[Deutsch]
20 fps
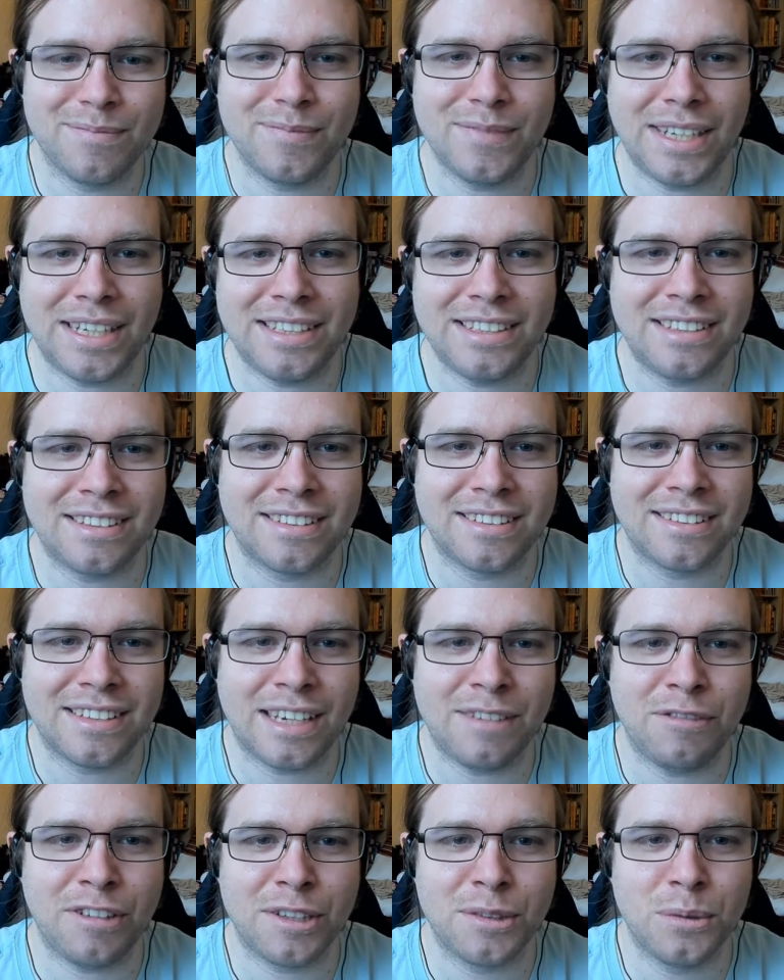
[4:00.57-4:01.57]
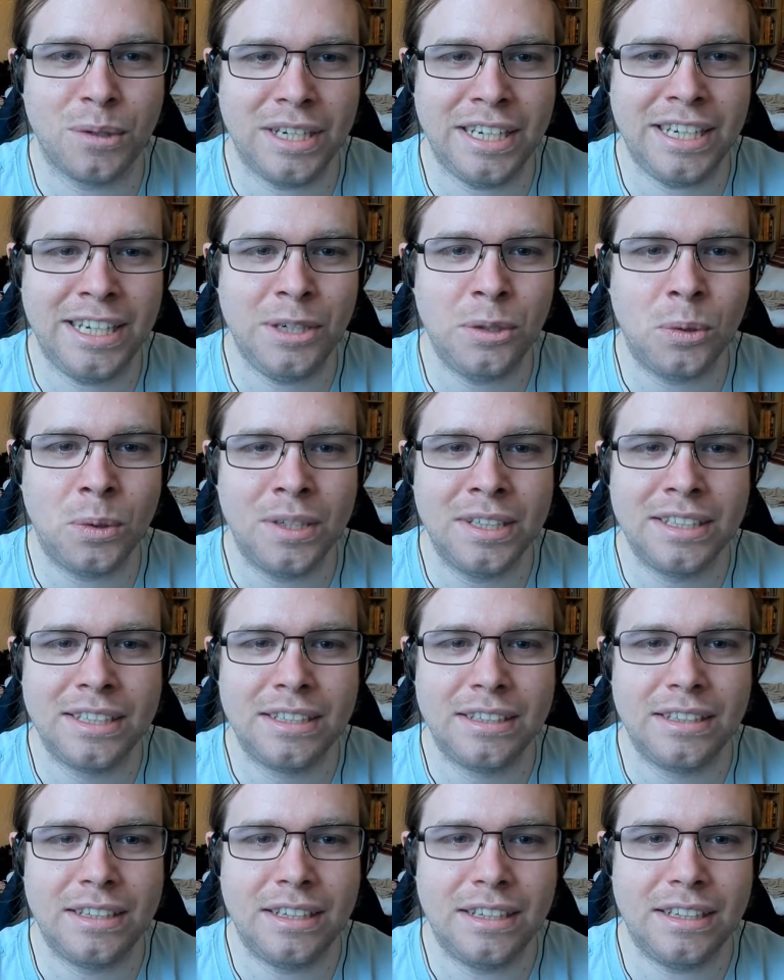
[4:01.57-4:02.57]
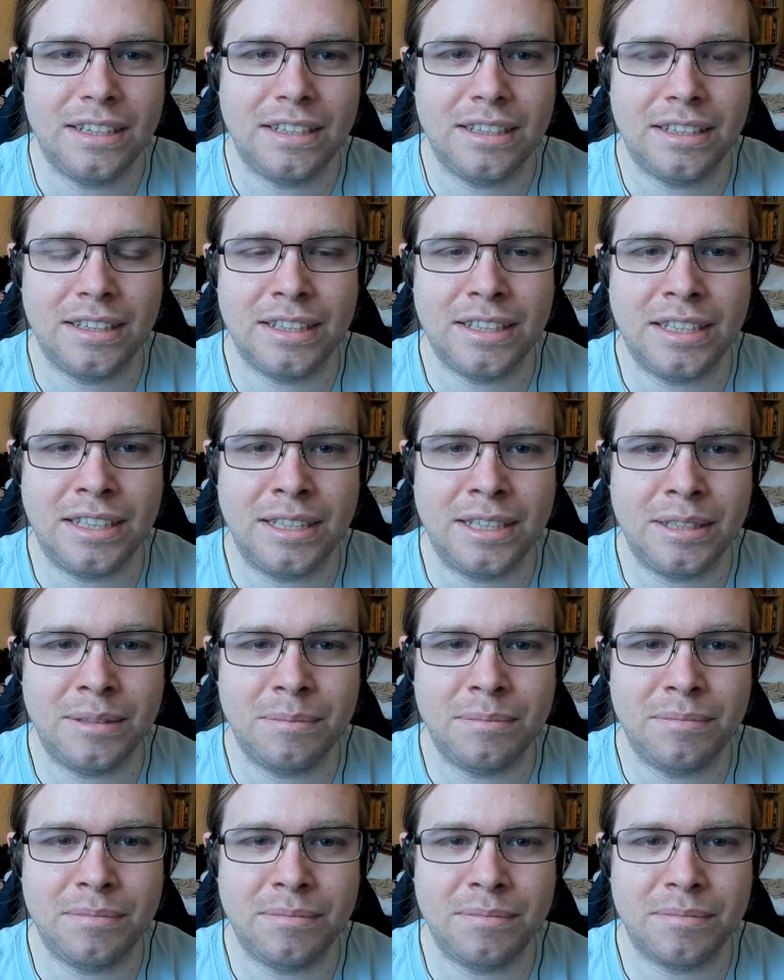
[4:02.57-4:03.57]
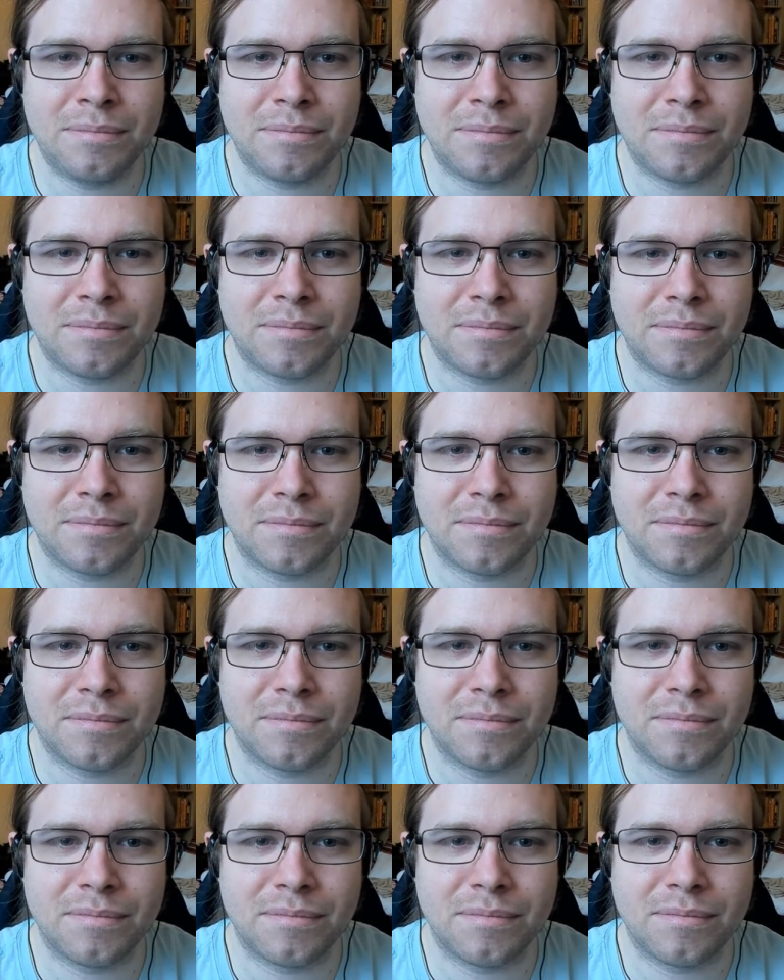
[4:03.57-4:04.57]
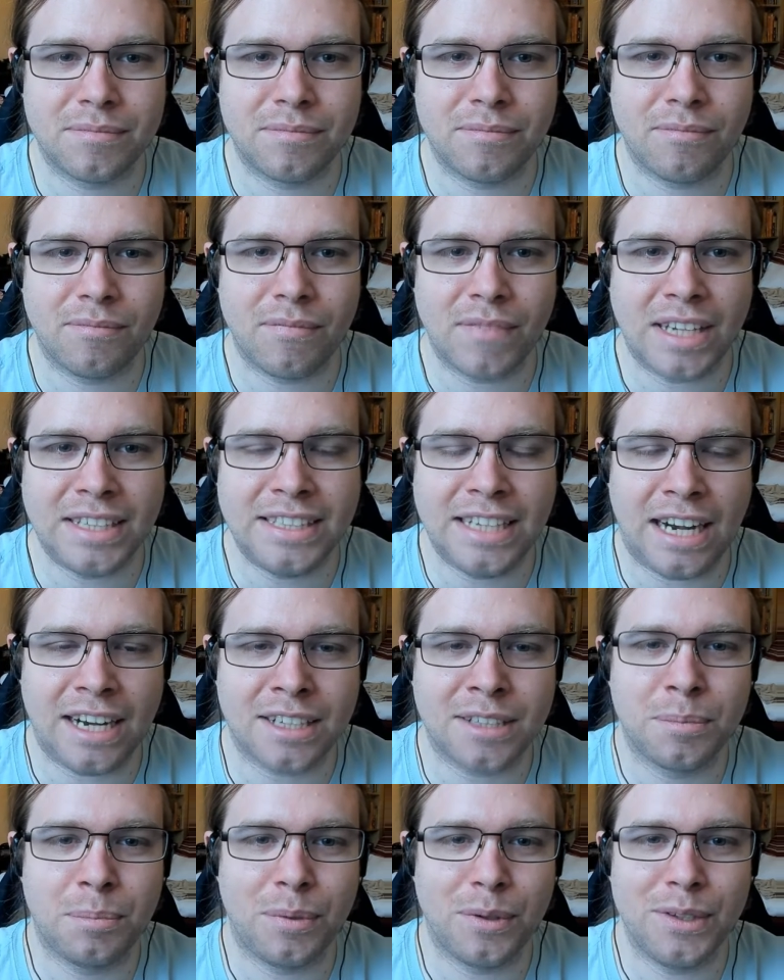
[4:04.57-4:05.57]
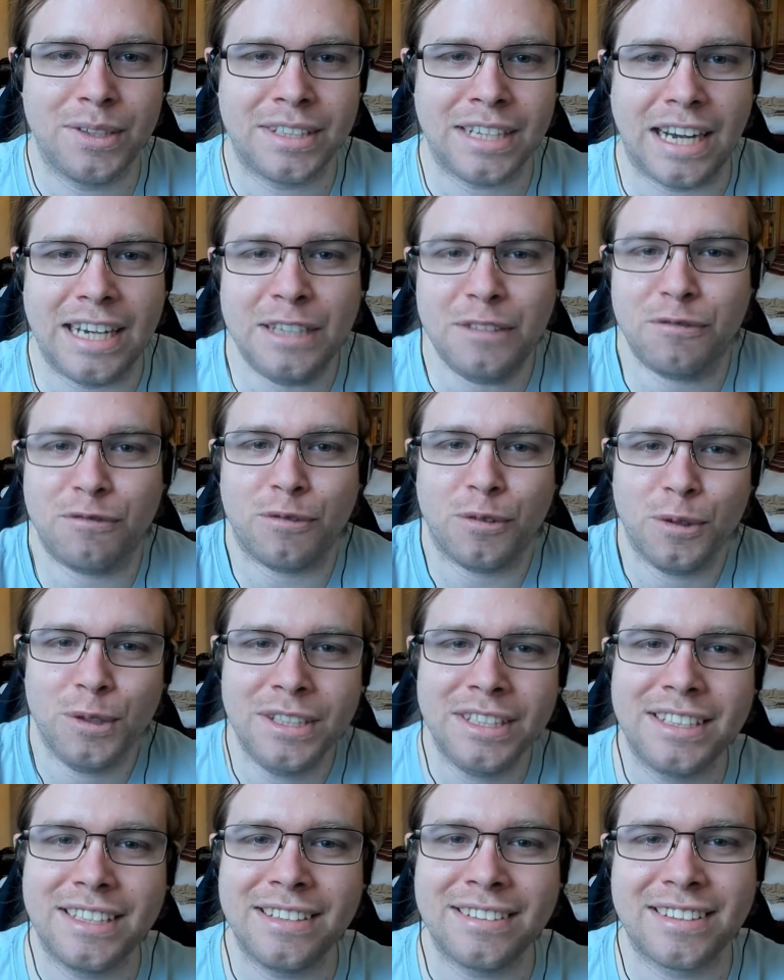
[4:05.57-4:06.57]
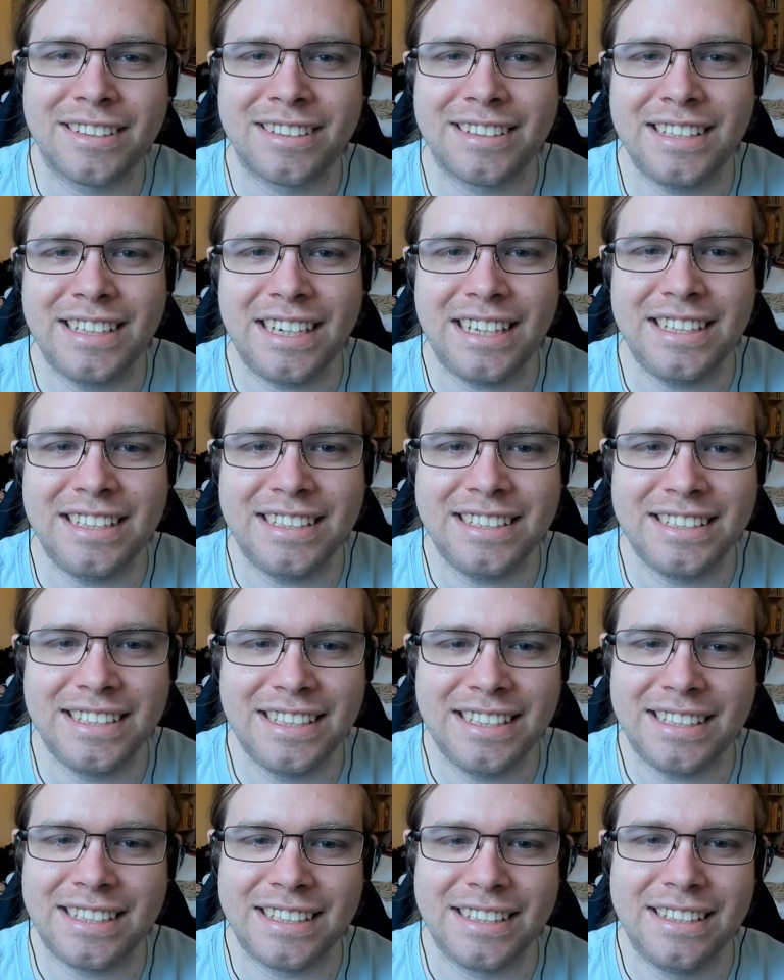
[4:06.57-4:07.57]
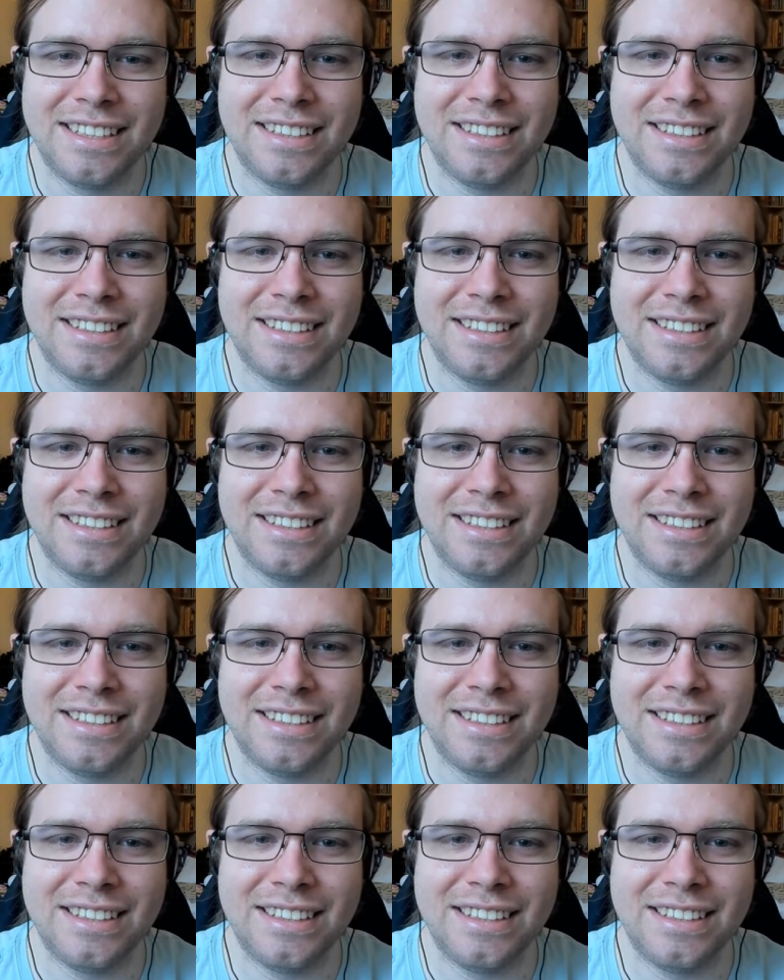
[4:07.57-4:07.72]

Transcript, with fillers: Nein, das ist einfach nur Ego. Ähm, Jagdbeute, ein Fund ist es sicherlich nicht.